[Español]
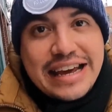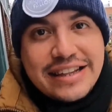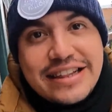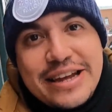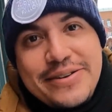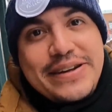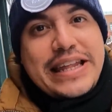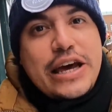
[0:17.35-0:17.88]
en
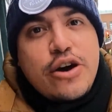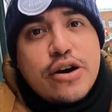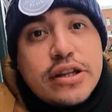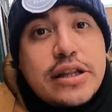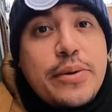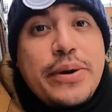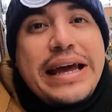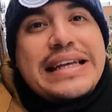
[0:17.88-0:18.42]
este video
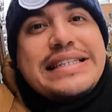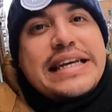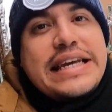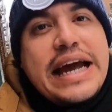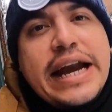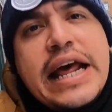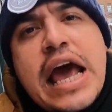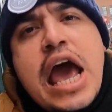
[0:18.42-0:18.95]
que te voy a
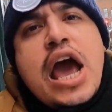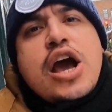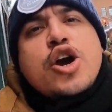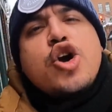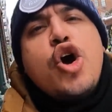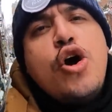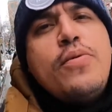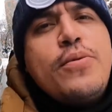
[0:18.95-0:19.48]
enseñar
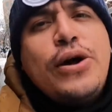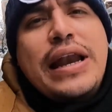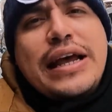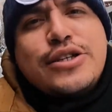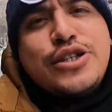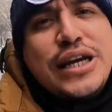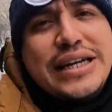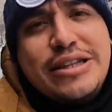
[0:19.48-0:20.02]
cómo
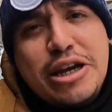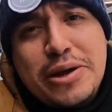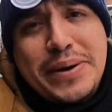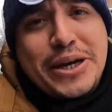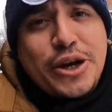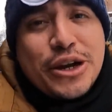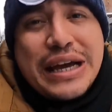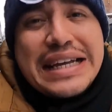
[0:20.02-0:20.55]
la ciudad de
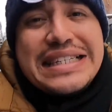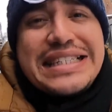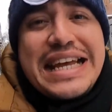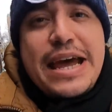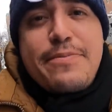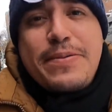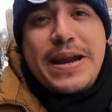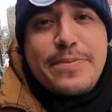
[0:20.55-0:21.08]
Nueva York
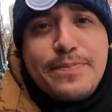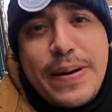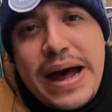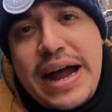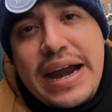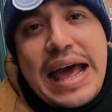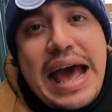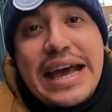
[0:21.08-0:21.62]
se
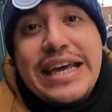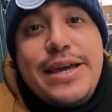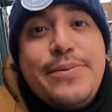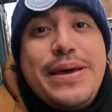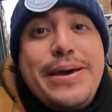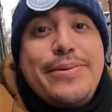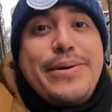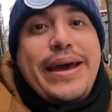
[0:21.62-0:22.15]
prepara
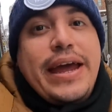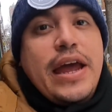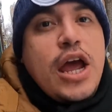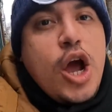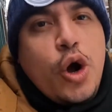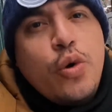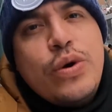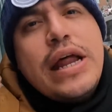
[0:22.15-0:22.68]
y vive
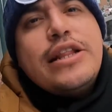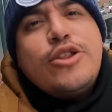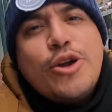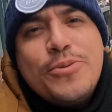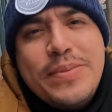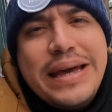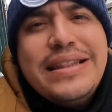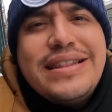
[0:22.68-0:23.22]
una
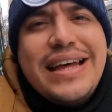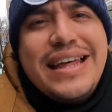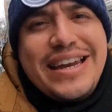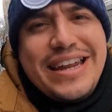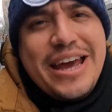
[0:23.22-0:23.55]
tormenta de